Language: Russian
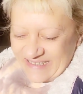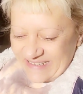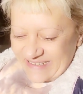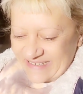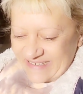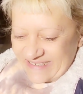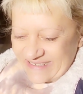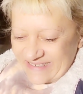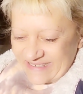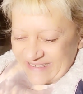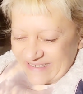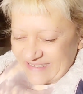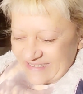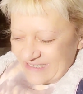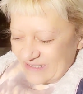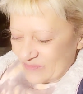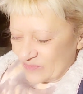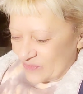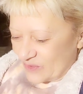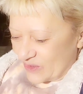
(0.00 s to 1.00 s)
э,
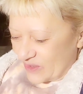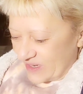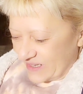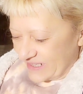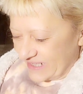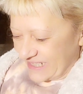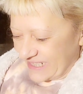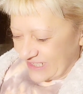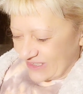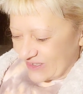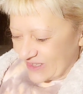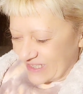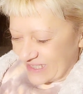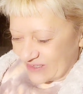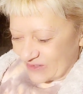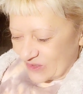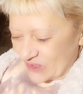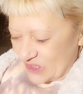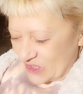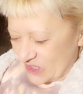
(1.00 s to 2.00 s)
тем более, что
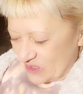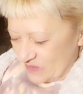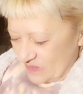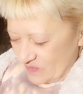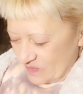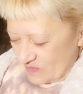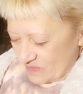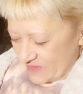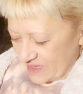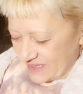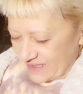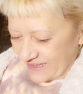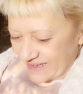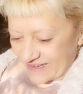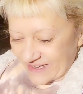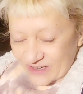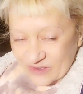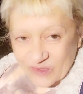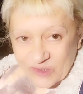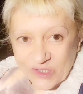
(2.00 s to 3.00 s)
это очень милый и
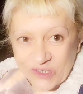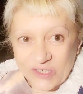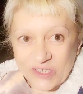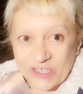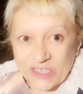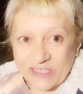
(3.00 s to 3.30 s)
хороший